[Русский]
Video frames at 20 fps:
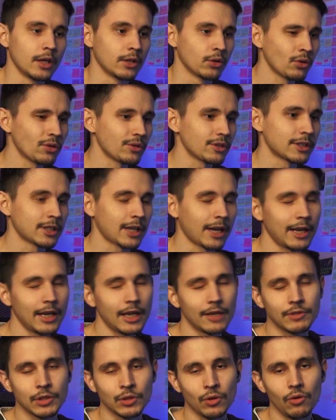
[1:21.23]
Но,
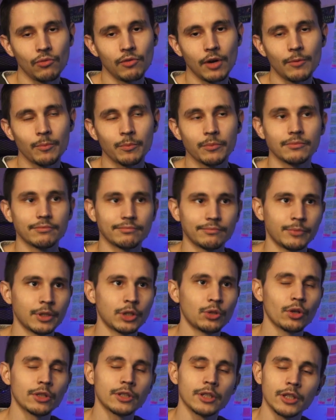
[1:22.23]
скорее всего, вам
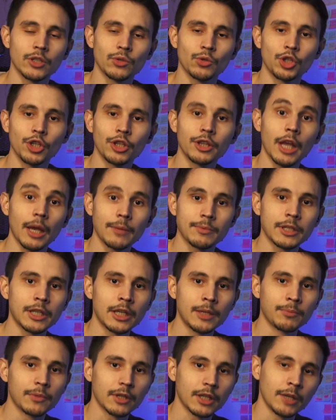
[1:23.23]
придется изучить
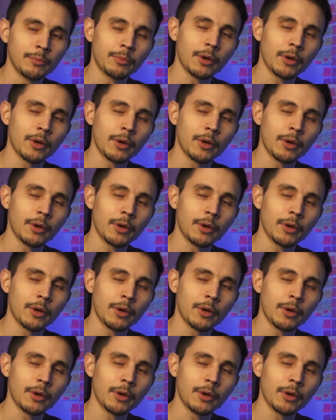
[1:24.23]
TypeScript и